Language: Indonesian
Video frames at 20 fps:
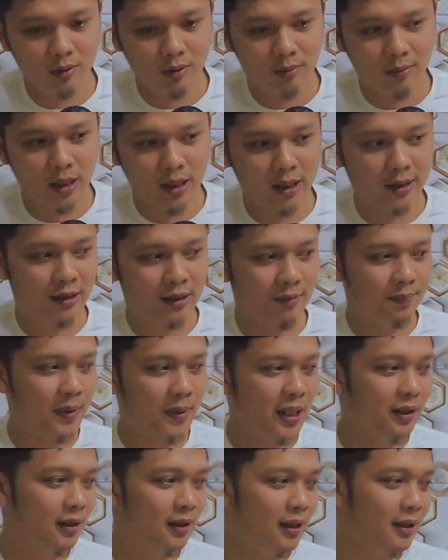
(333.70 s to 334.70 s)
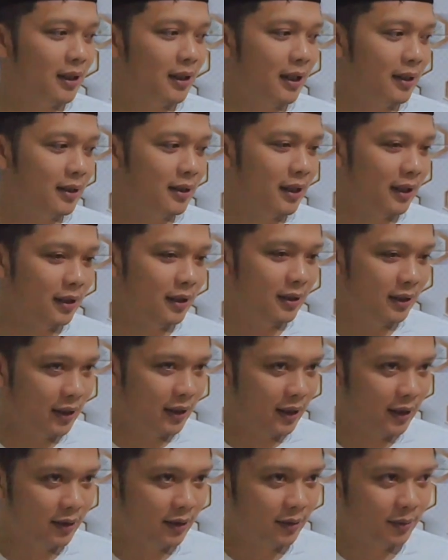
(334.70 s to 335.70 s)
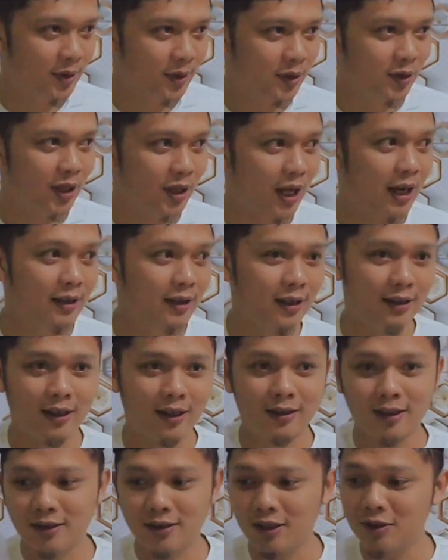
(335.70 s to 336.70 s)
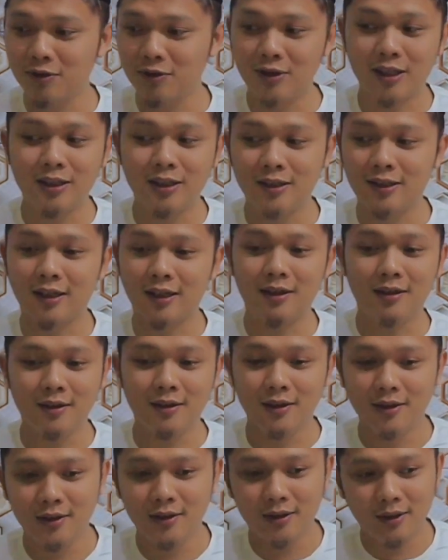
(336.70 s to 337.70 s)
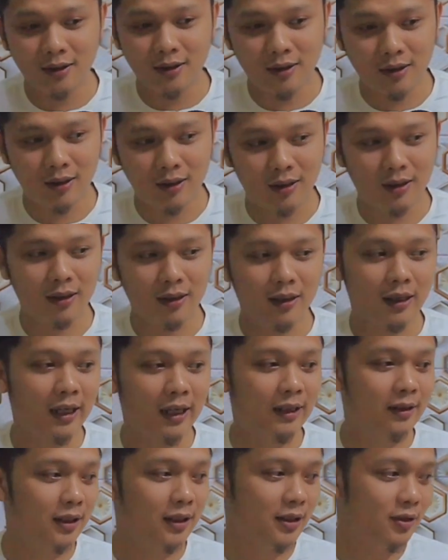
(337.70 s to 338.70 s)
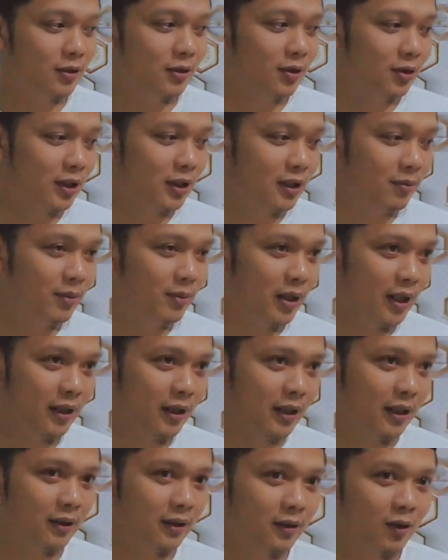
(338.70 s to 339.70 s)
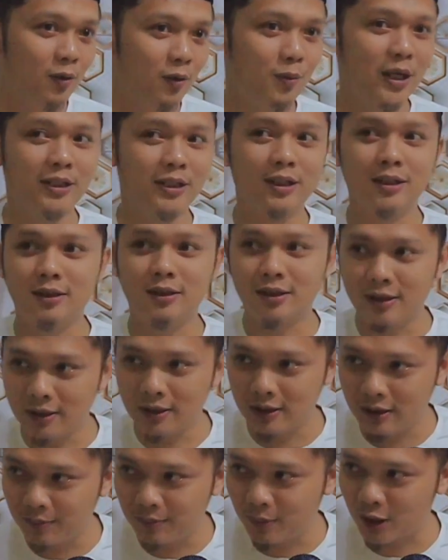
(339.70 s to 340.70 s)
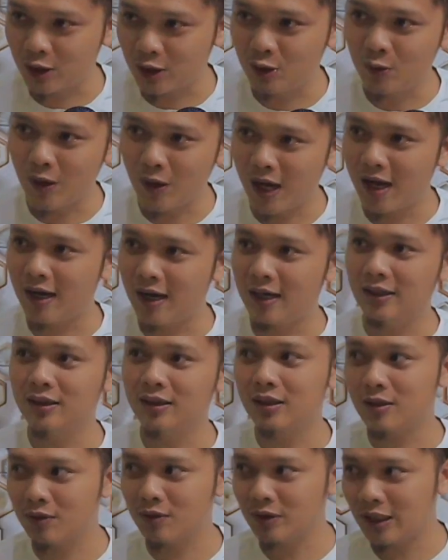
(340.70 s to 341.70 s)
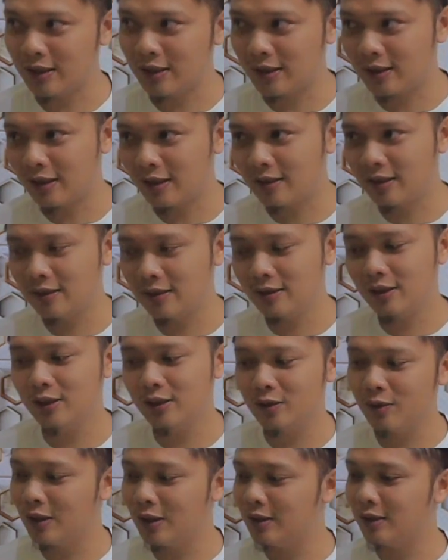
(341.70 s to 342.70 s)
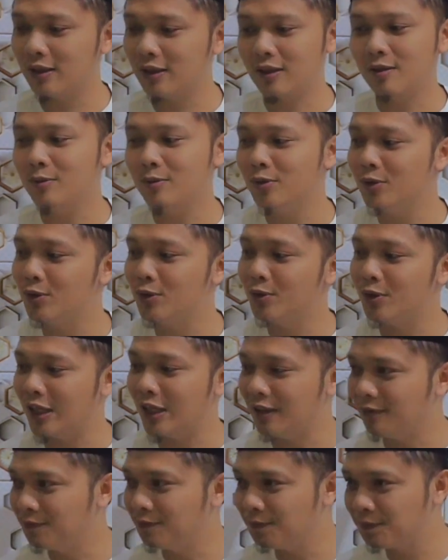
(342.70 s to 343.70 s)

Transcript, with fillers: mengedepankan adatnya, mesti adat-adat yang sudah tidak uh, etis untuk dikembangkan, kok masih diperjuangkan terus adat-adatnya itu adalah kemunduran.